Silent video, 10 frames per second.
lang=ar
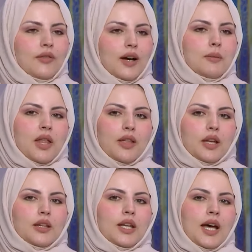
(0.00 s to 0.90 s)

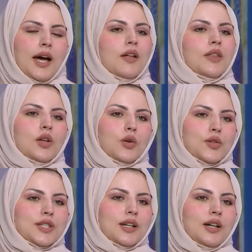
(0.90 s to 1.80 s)
فمثلا هذه
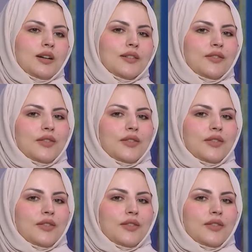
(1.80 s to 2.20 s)
الأسرة